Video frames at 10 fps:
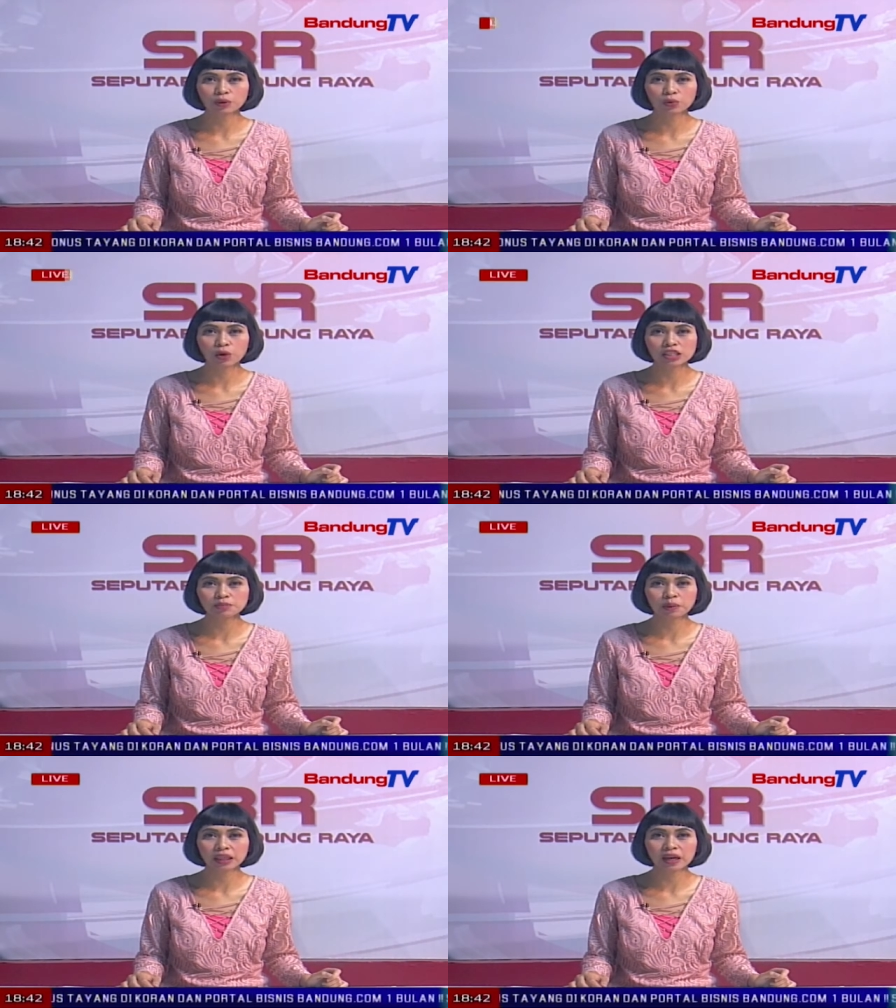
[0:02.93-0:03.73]
petugas
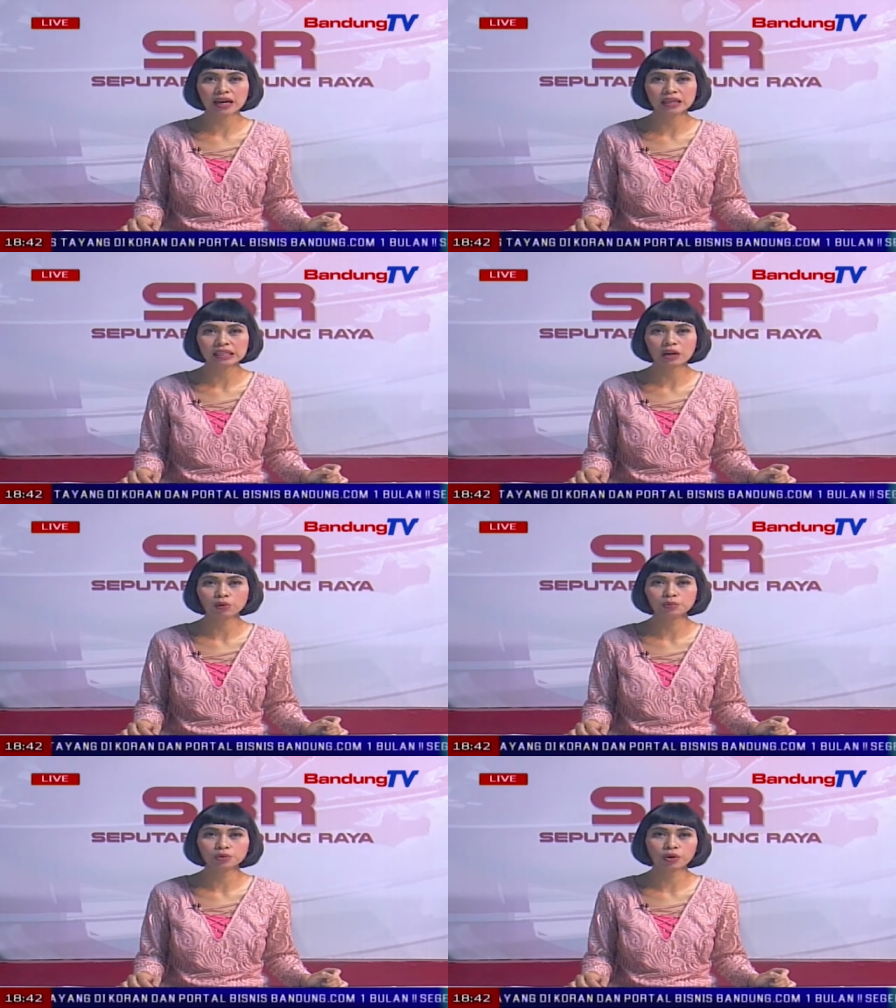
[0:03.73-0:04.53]
PT KAI
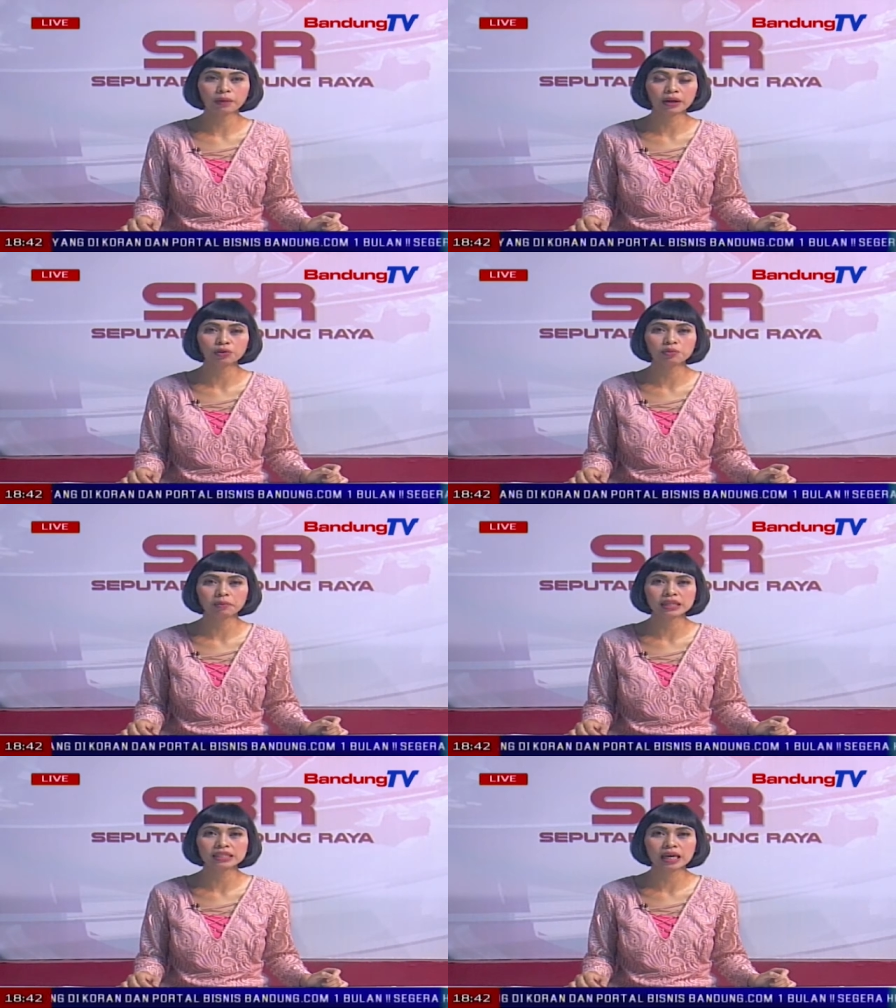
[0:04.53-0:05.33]
Daup 2 Bandung
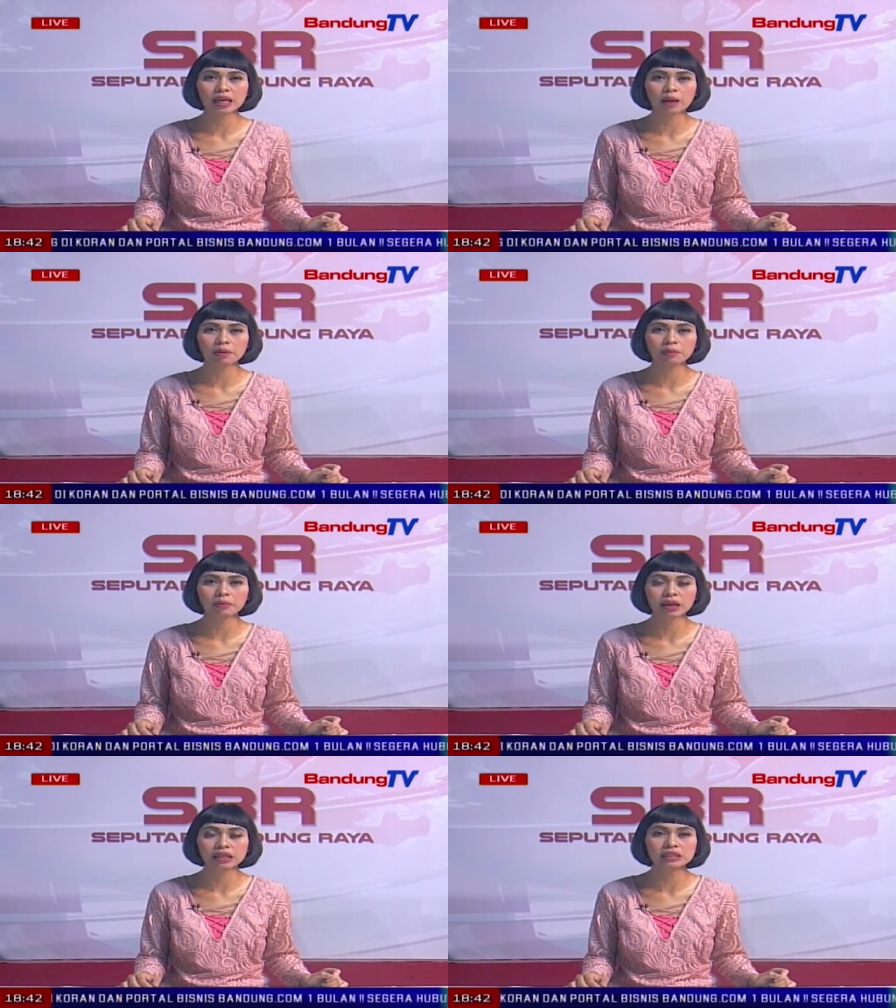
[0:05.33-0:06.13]
memeriksa dan
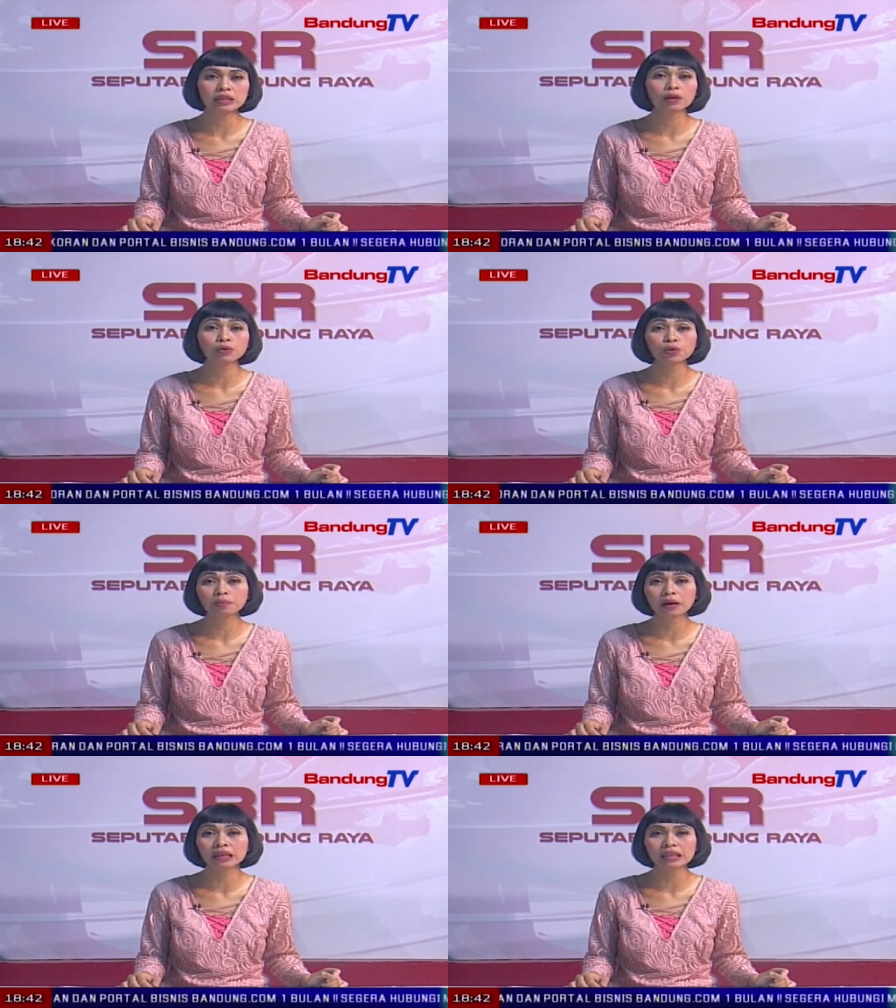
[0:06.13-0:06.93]
memperbaiki jalur
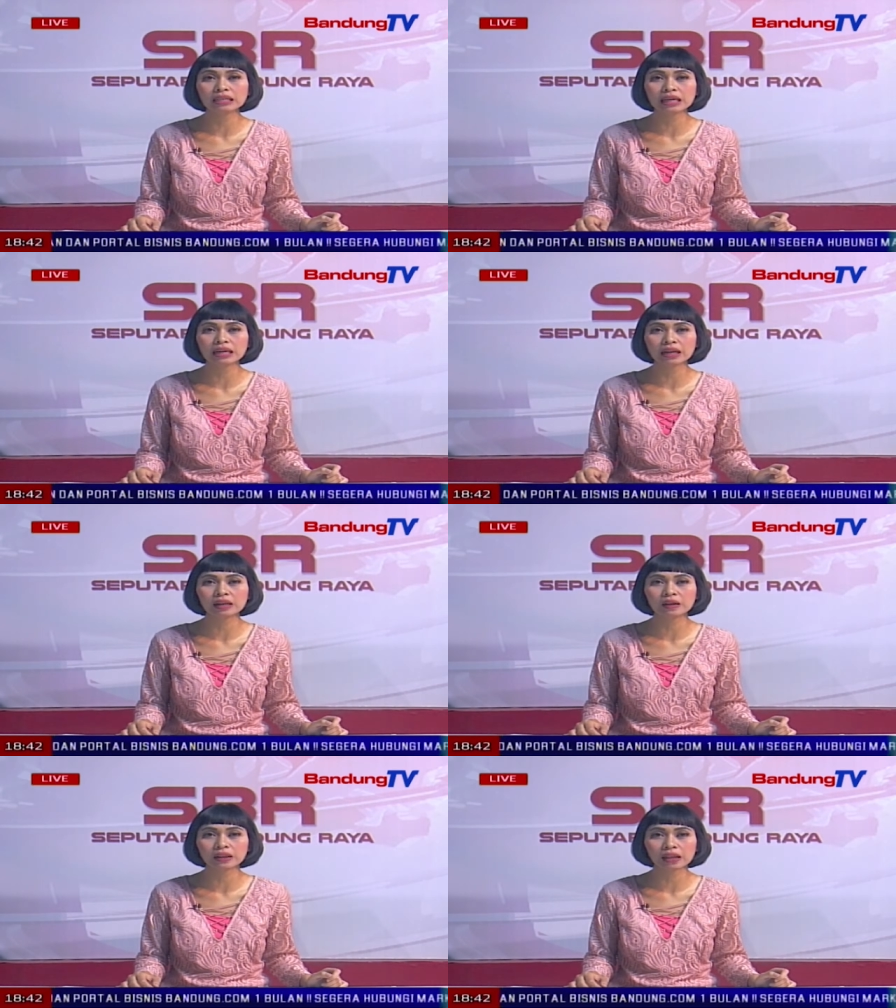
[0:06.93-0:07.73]
perlintasan rel
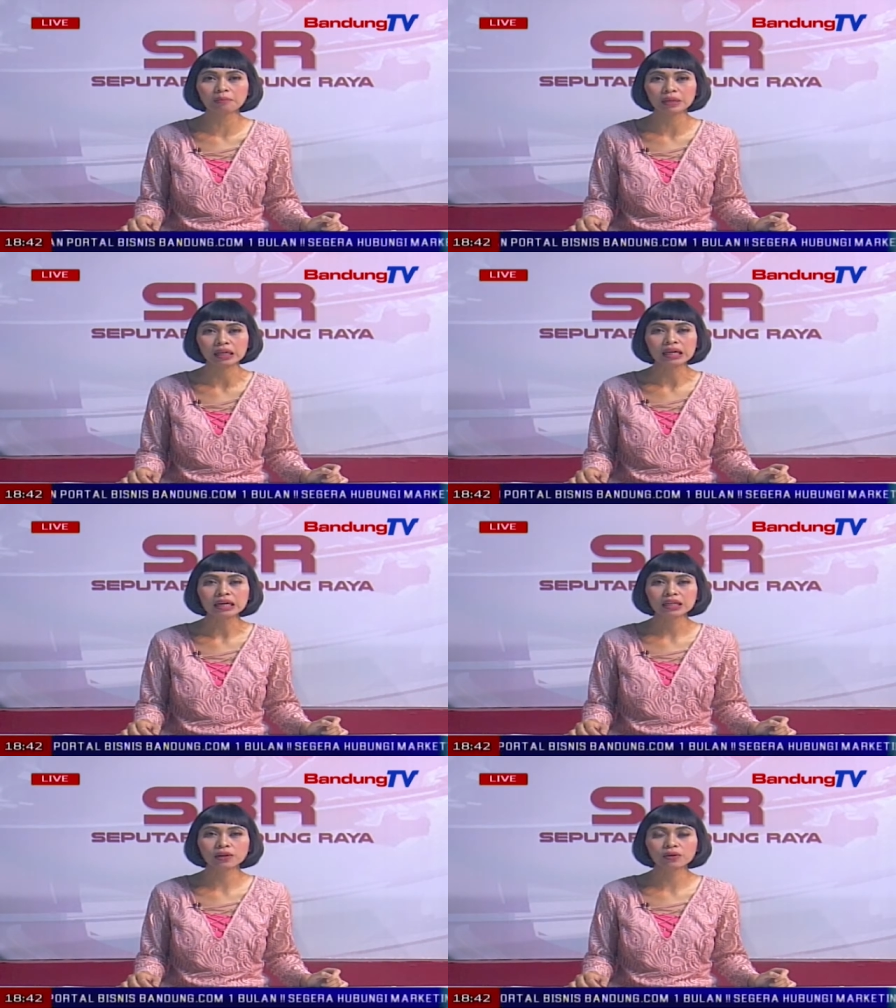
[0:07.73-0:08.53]
kereta api
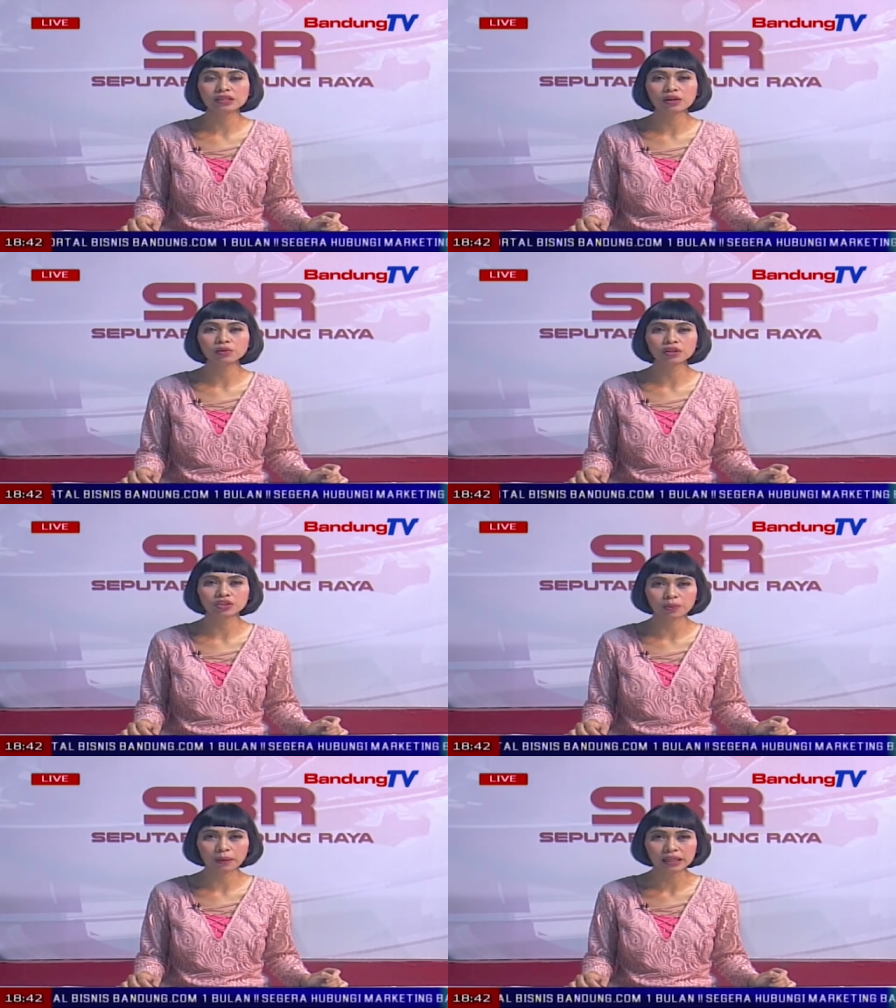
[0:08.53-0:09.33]
di kawasan kota
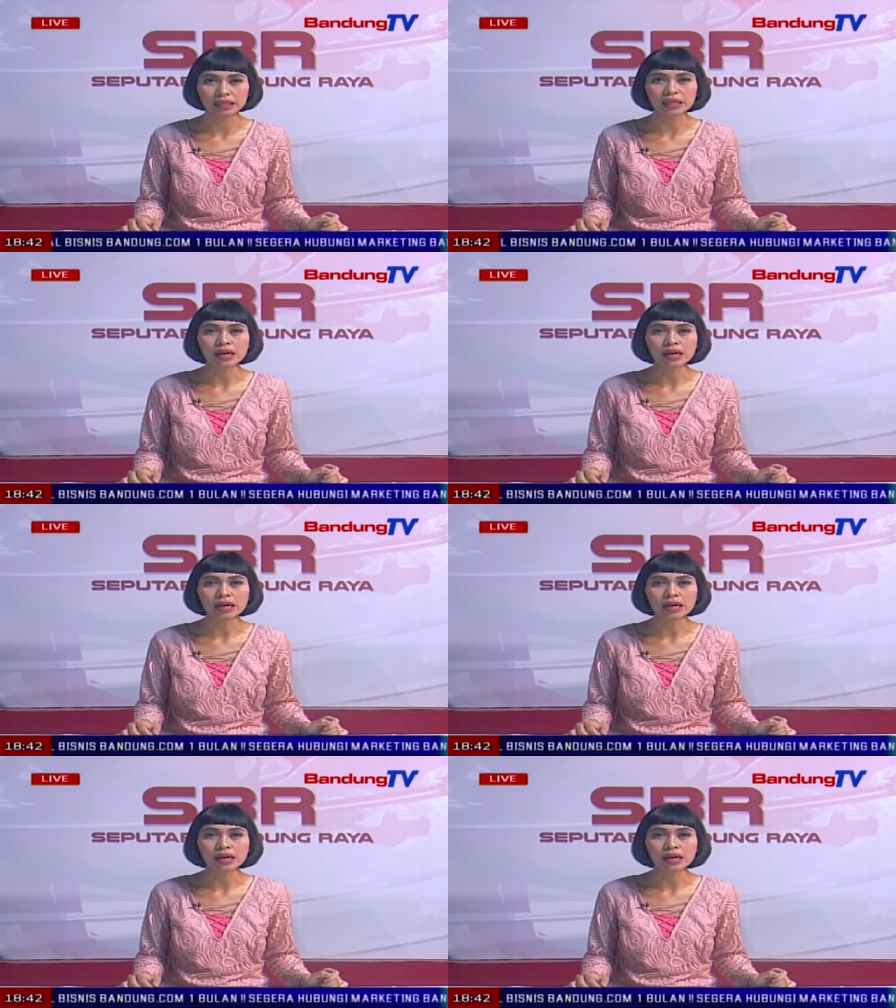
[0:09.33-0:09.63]
Cimahi.